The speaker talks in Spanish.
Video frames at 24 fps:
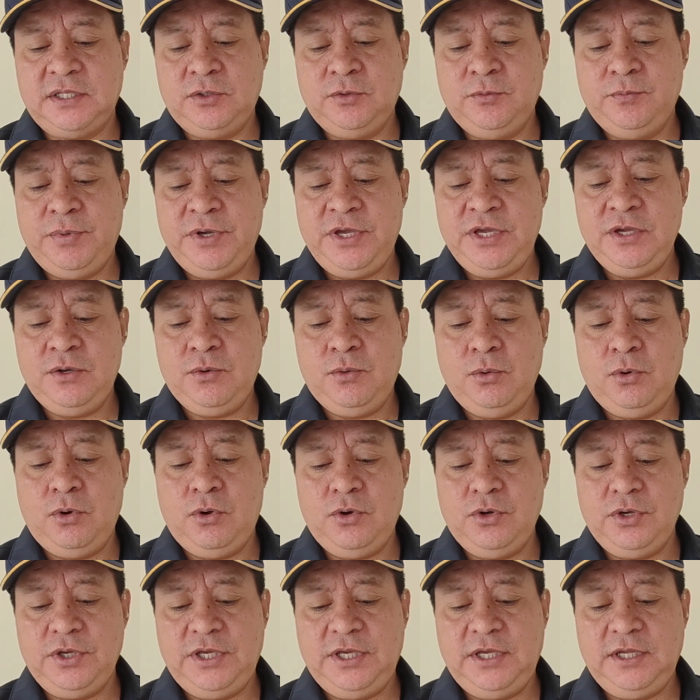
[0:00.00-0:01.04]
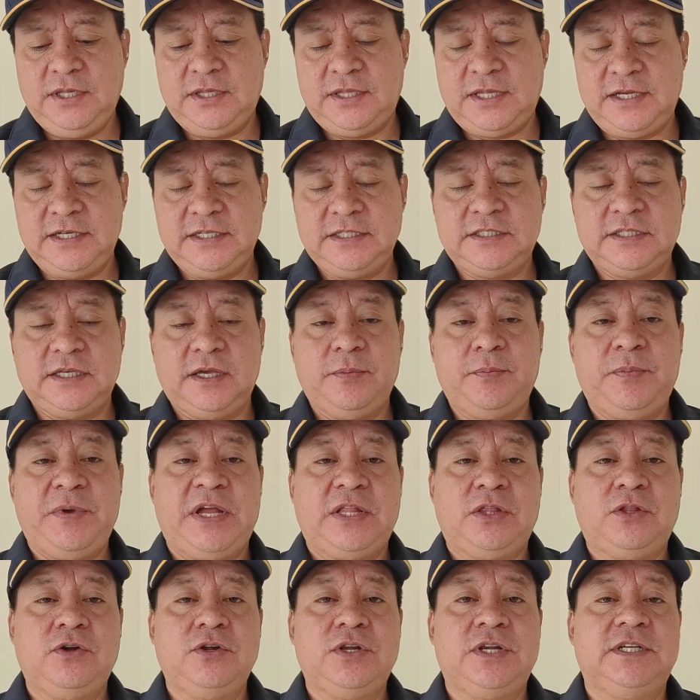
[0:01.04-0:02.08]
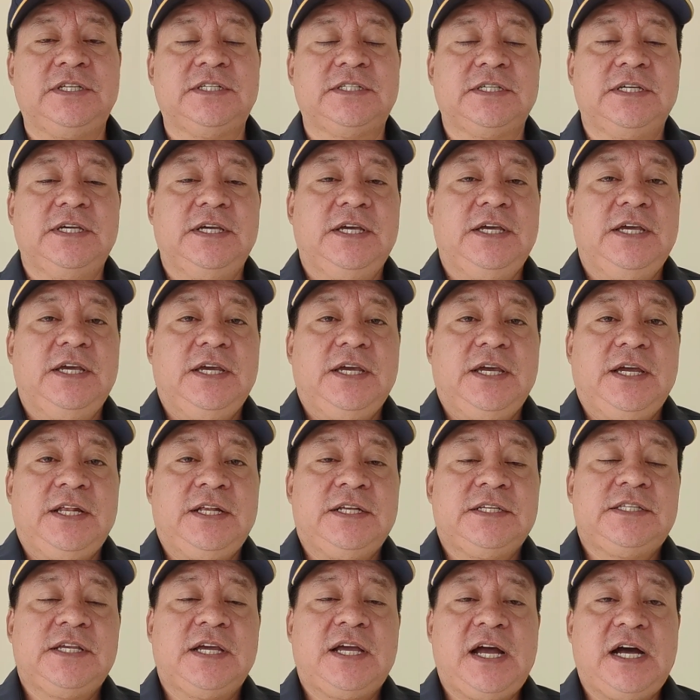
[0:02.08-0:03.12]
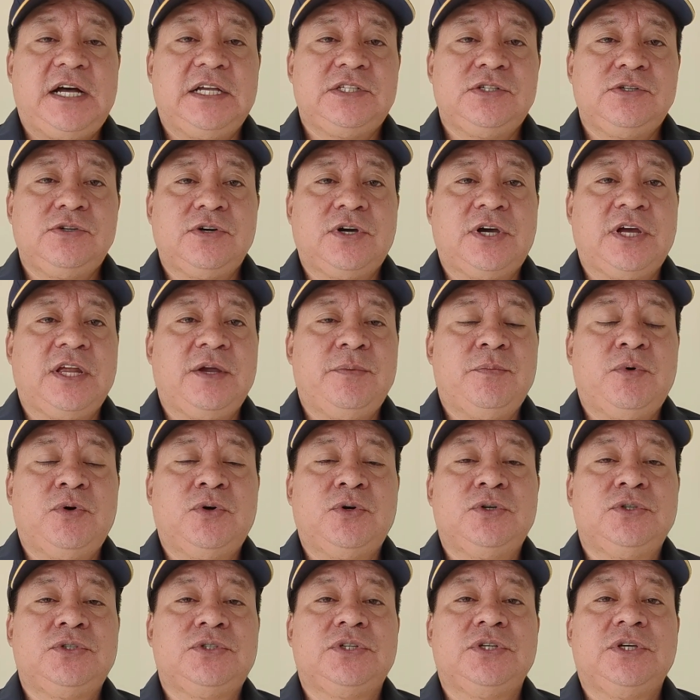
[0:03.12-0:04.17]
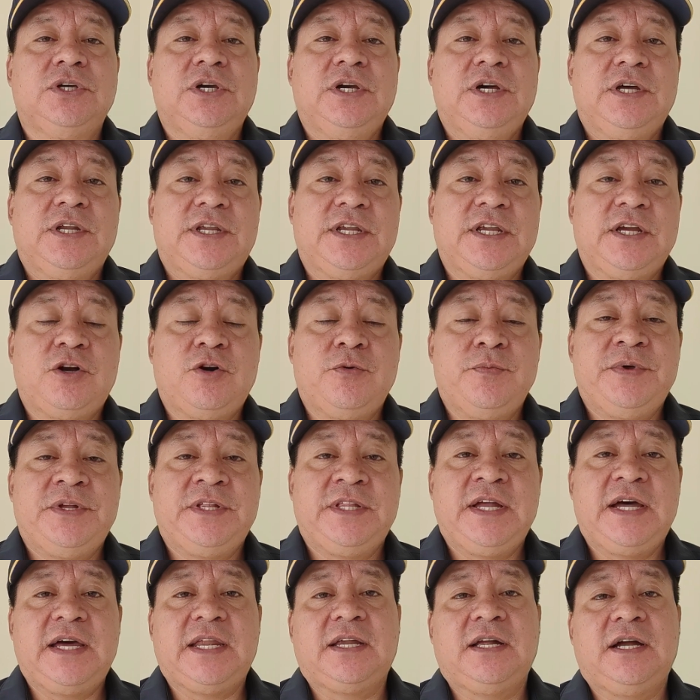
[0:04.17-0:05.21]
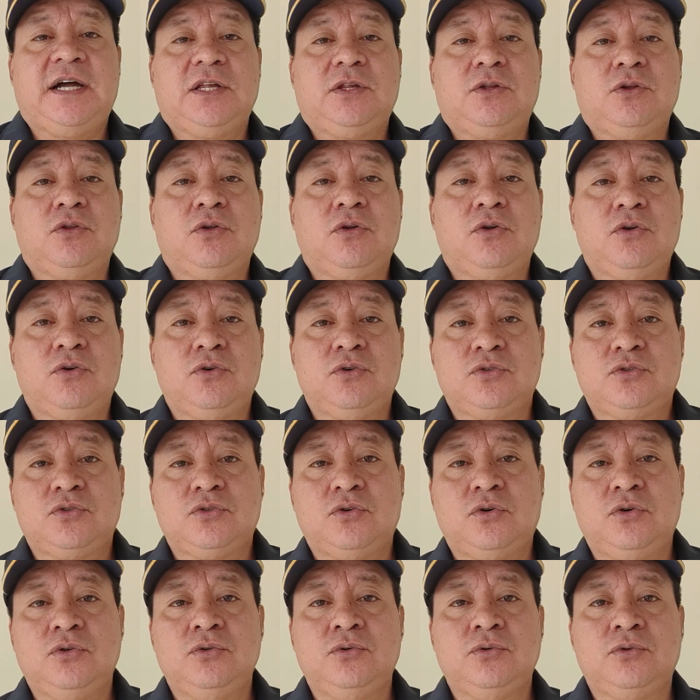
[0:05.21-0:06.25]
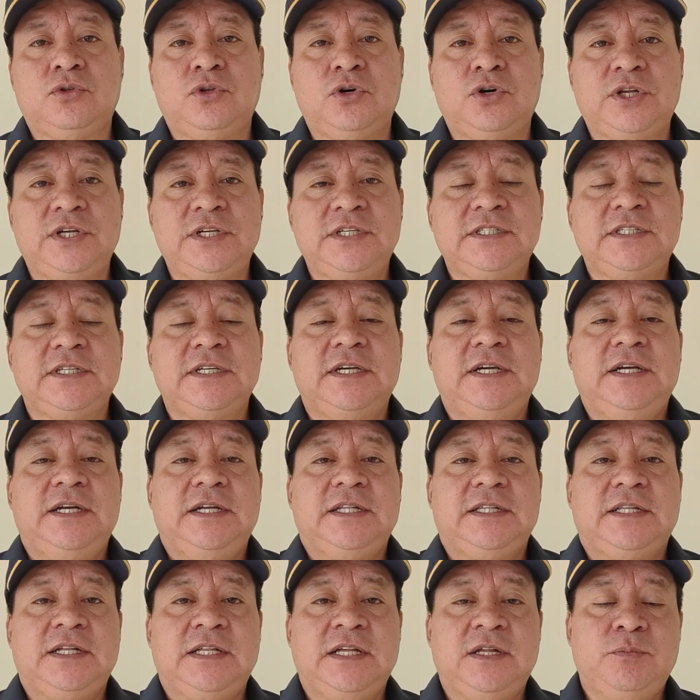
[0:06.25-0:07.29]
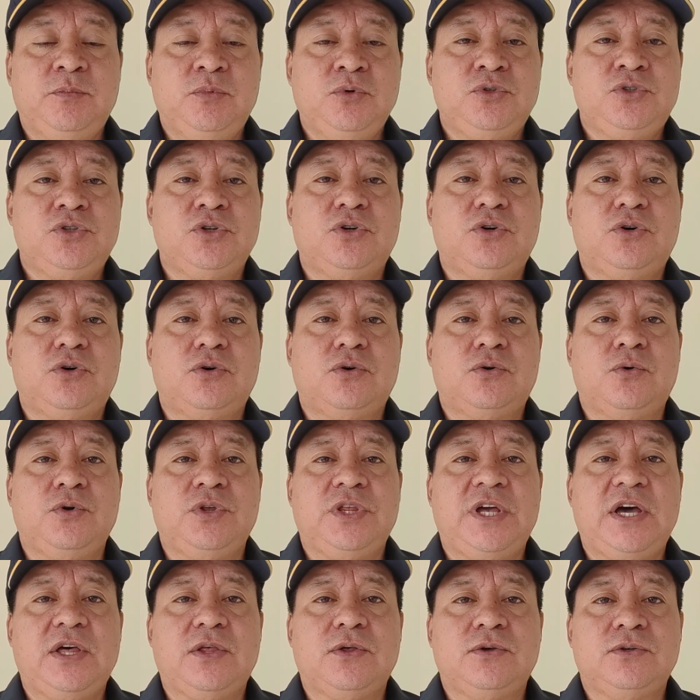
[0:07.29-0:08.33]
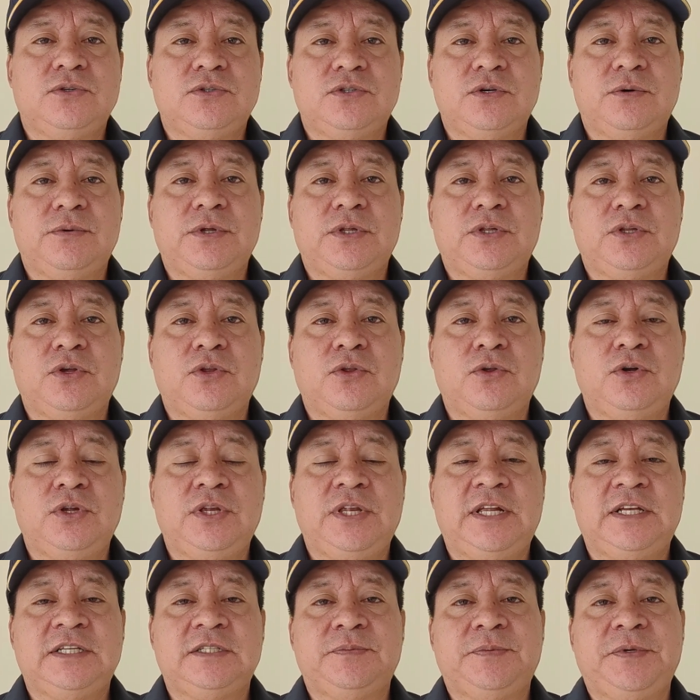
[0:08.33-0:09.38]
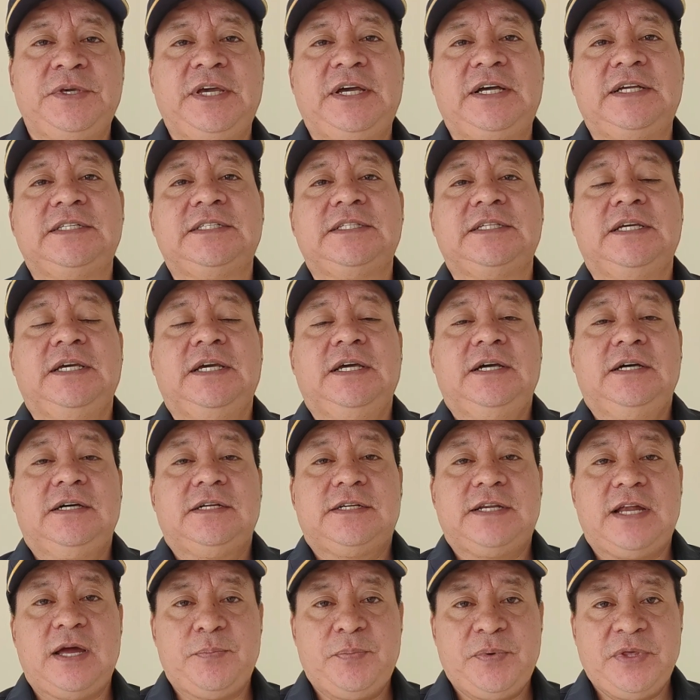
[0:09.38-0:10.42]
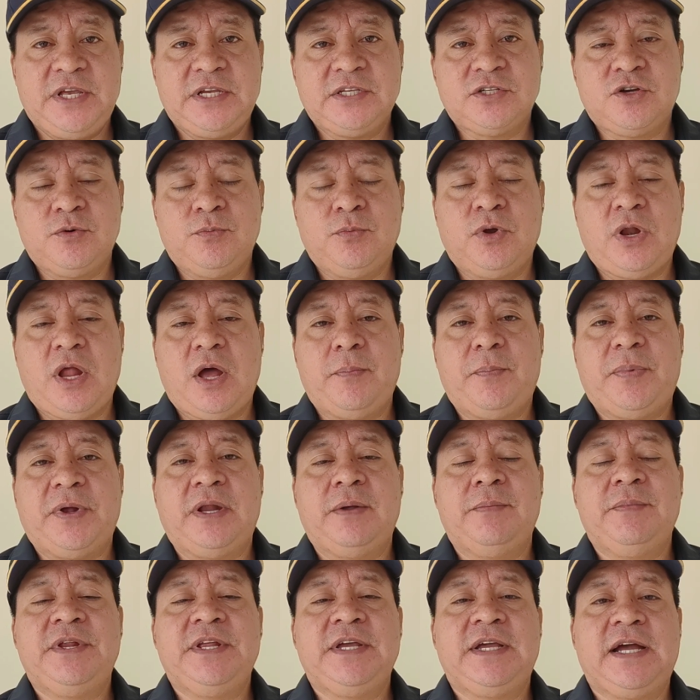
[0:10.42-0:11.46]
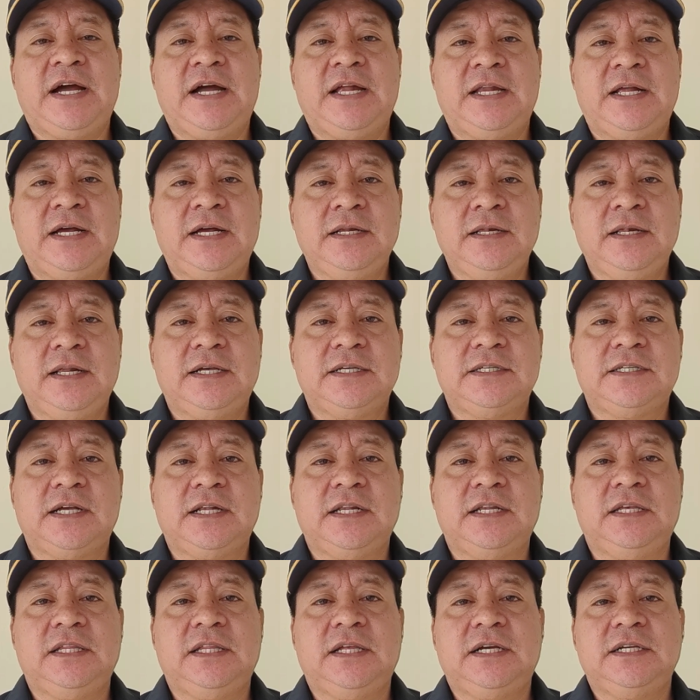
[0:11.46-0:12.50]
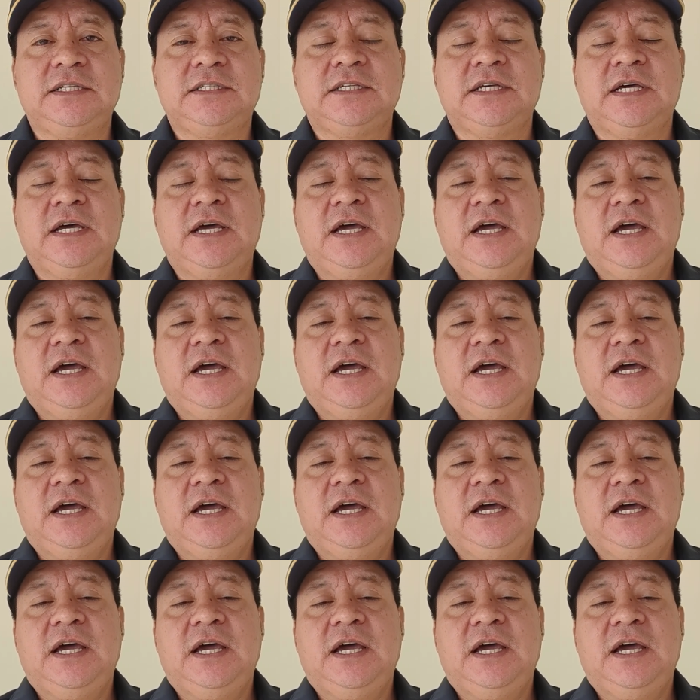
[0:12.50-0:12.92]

de un vehículo y tres peatones. En este caso queremos recomendar a todos los conductores tener mucho cuidado, sobre todo en las vías rápidas como la Panamericana, las salidas